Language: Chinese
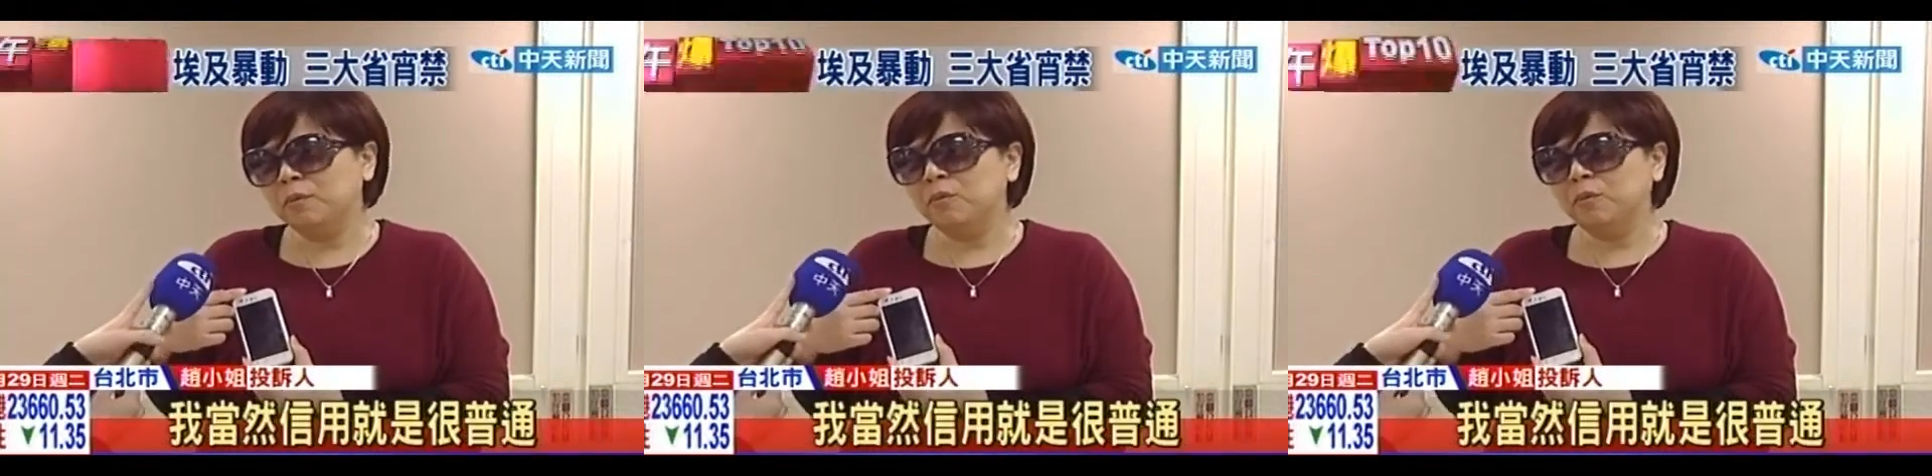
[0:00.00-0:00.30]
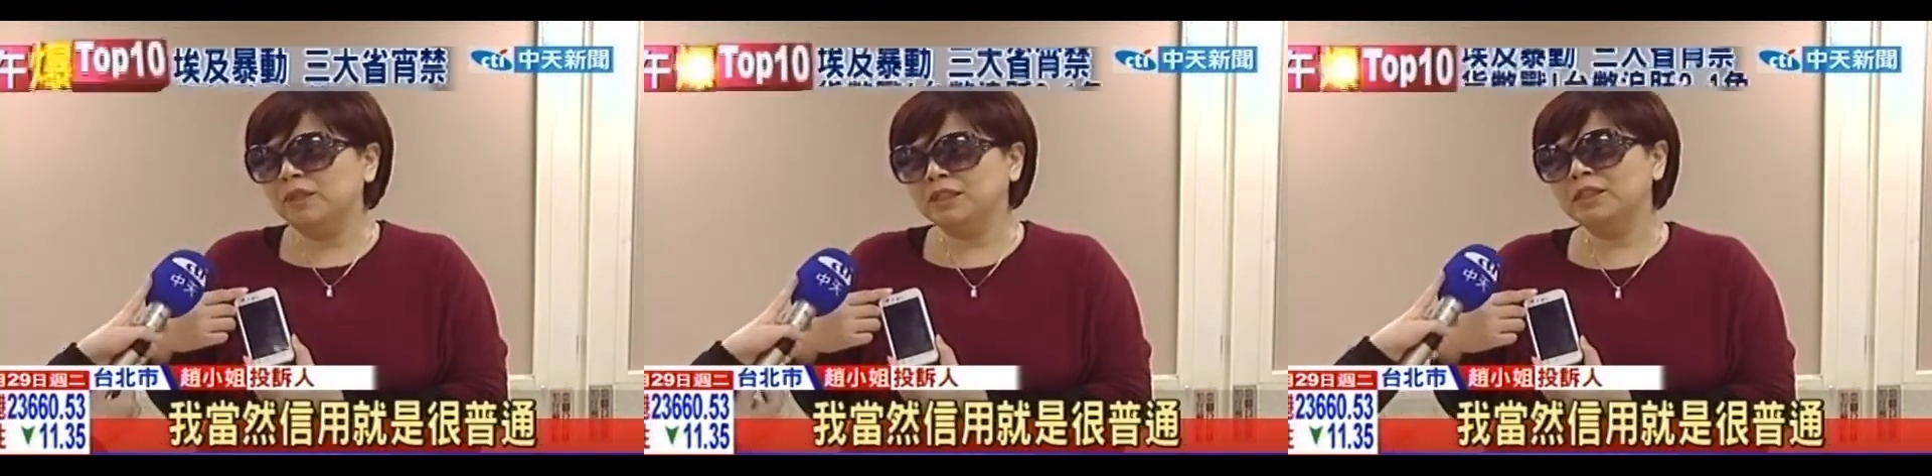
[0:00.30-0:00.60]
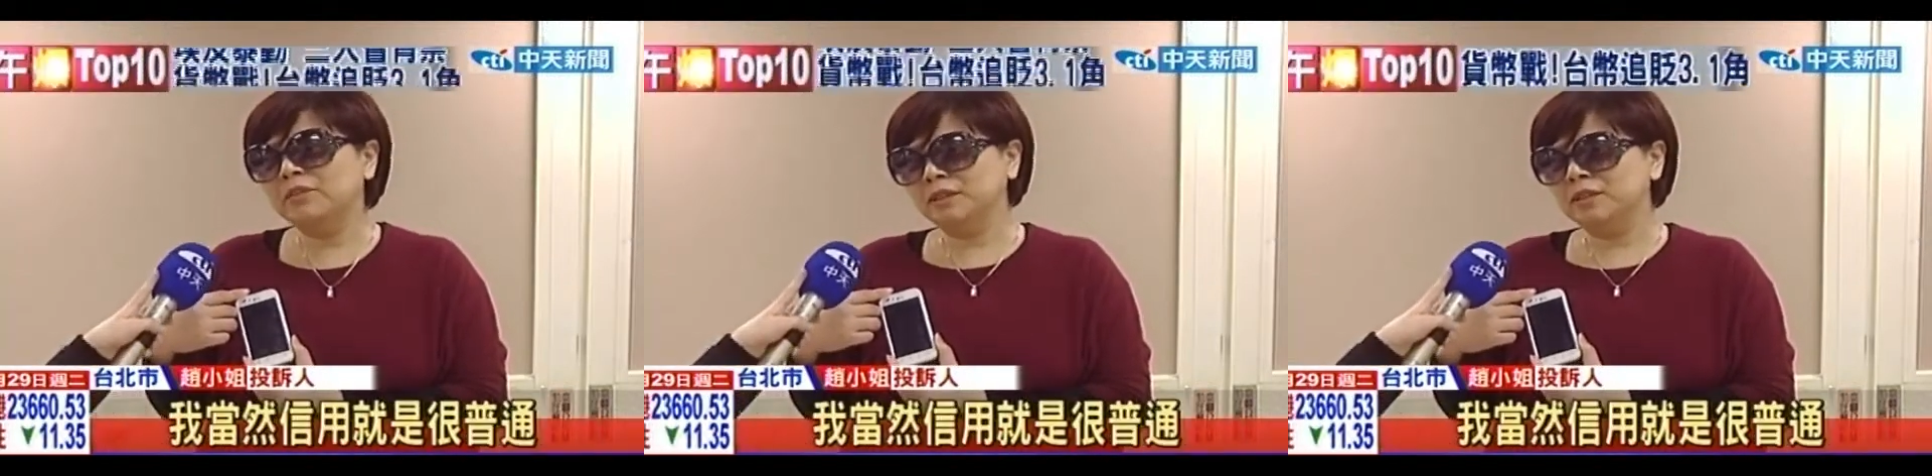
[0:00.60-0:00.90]
我的
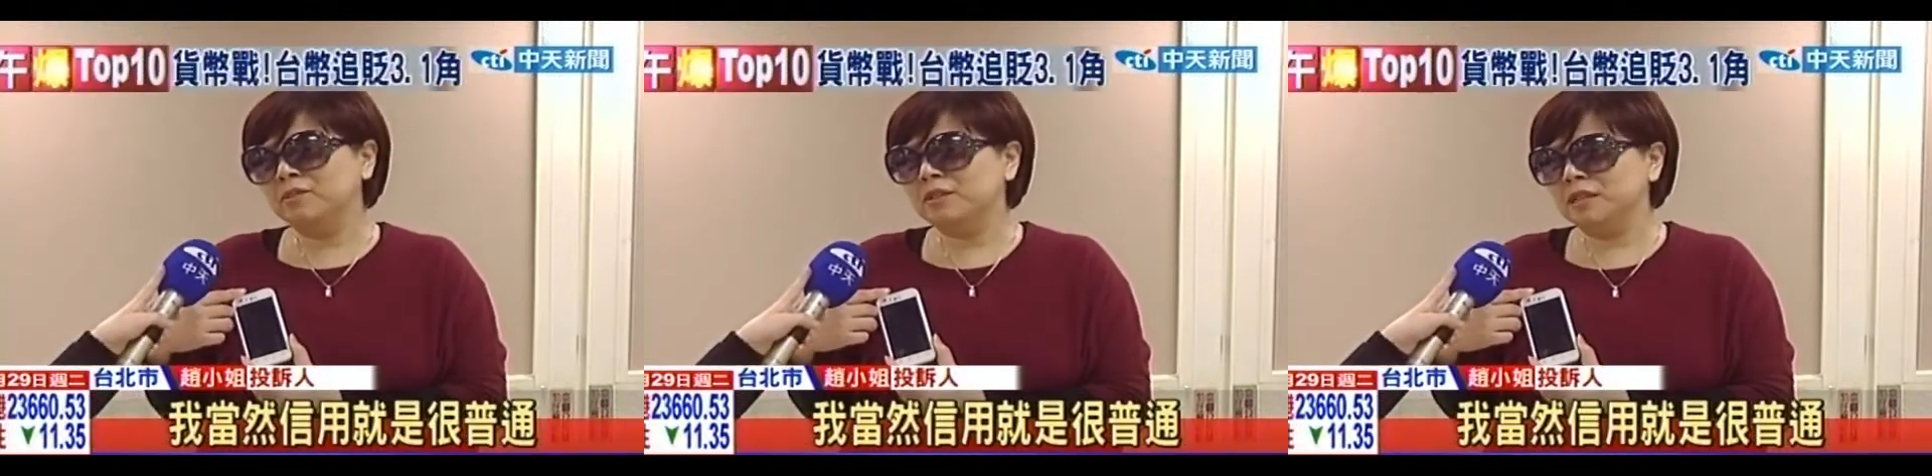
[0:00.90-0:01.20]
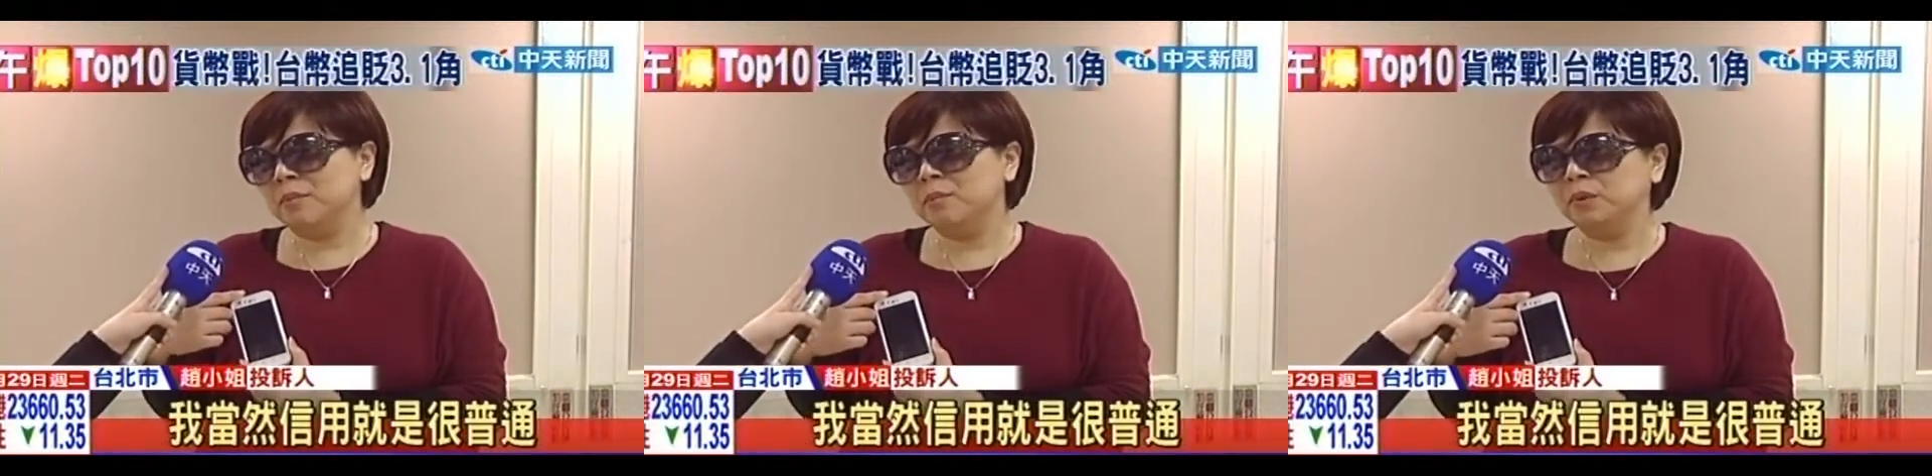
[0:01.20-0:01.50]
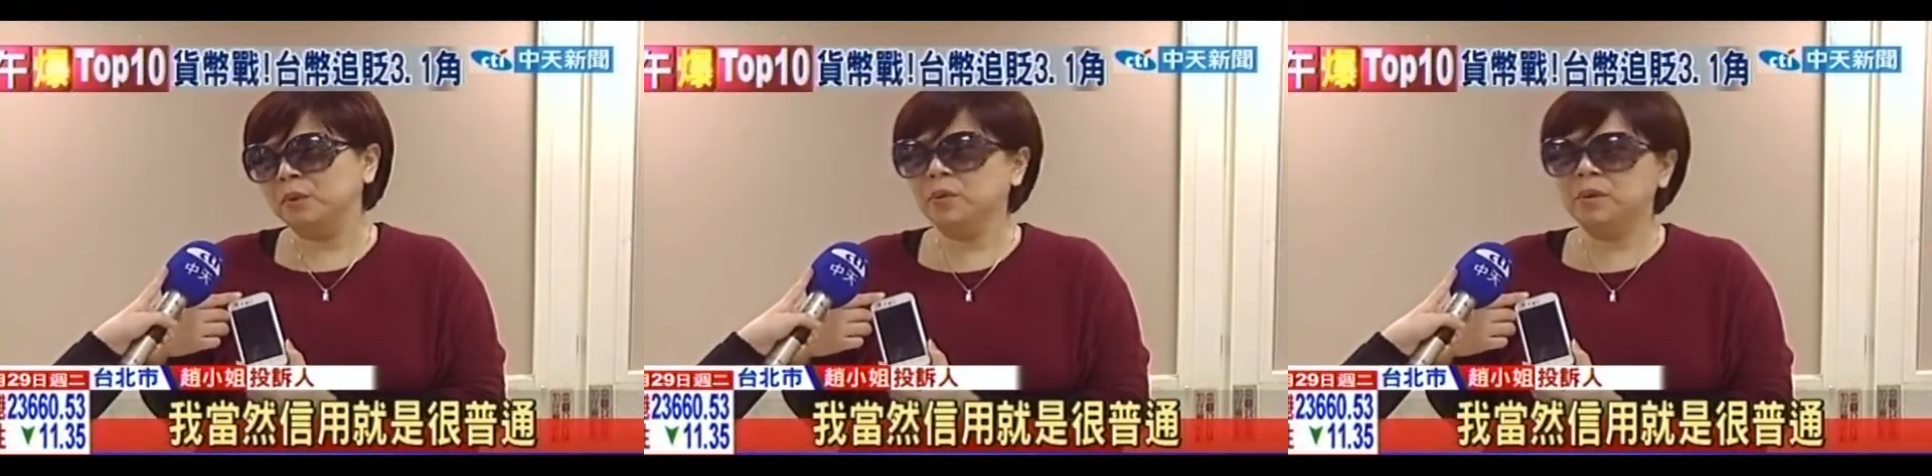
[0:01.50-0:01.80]
信用一定就是很普
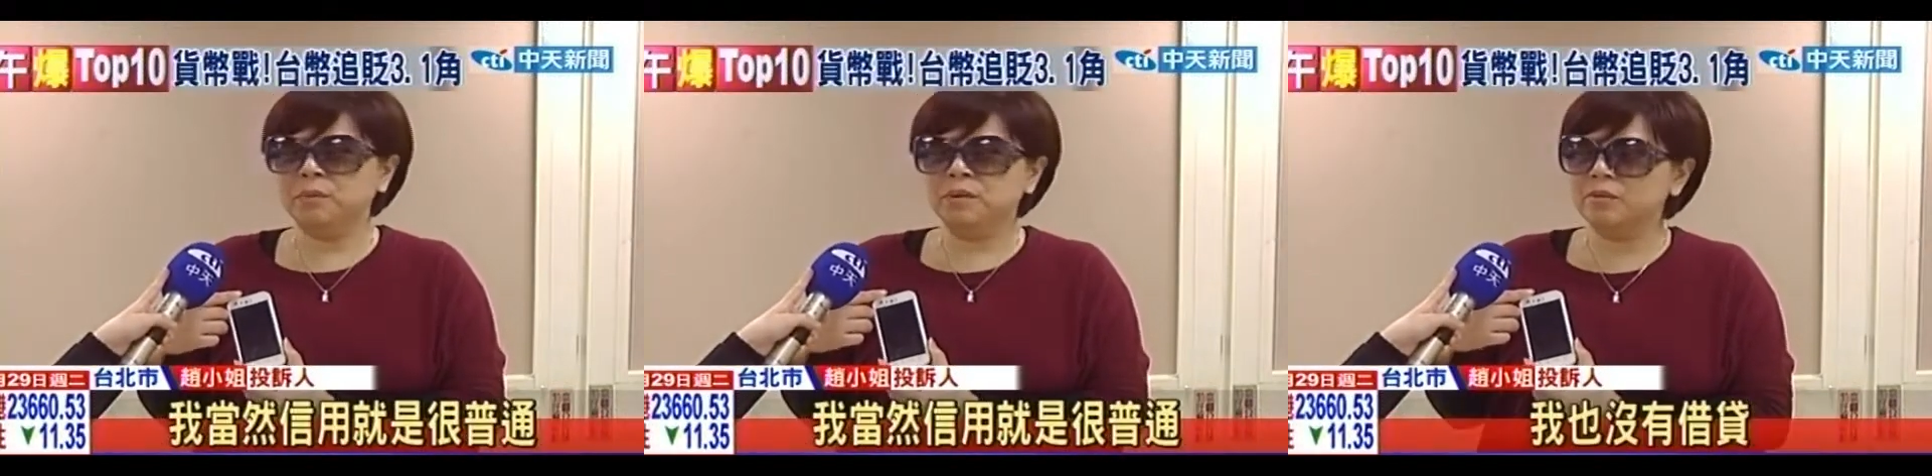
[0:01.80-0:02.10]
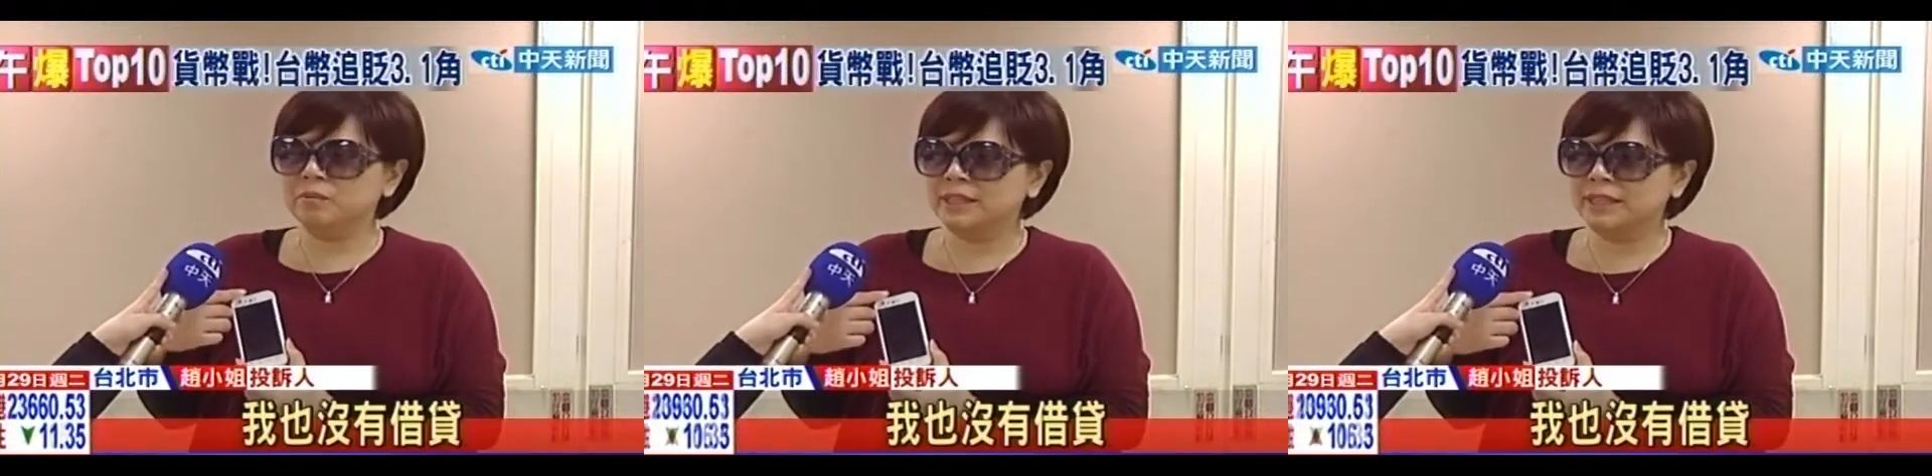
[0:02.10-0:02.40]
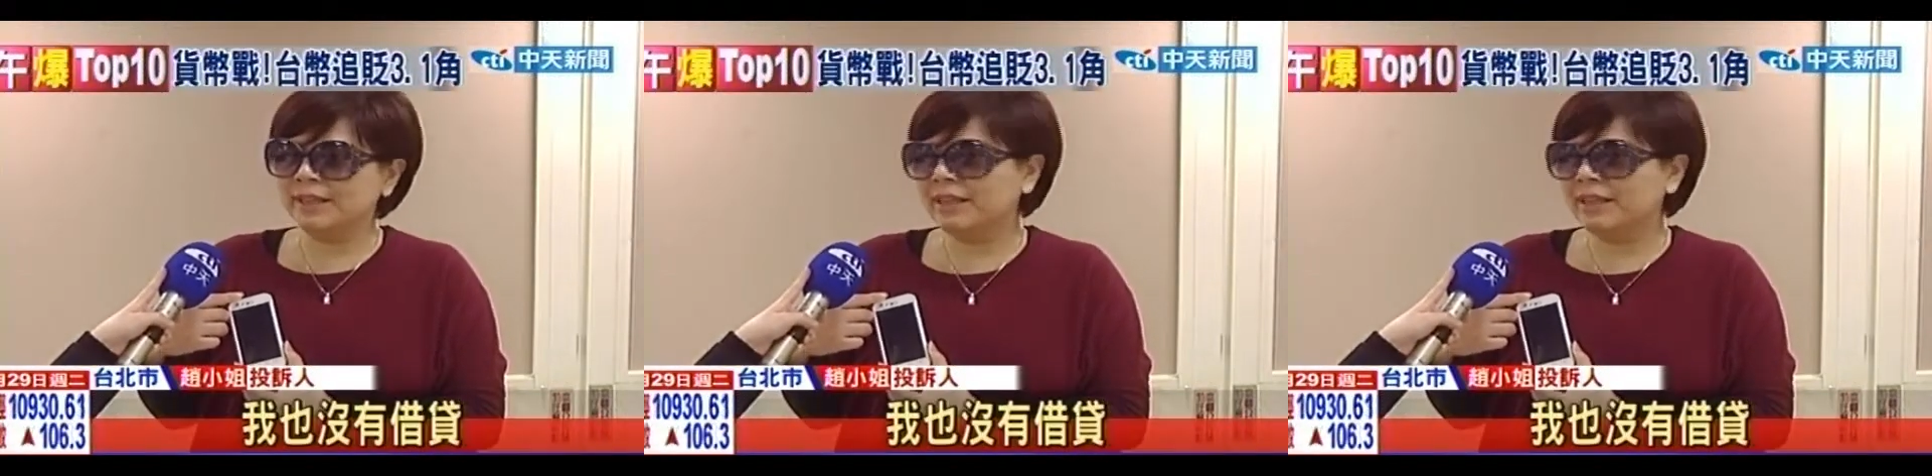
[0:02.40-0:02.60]
通，我也没有什么借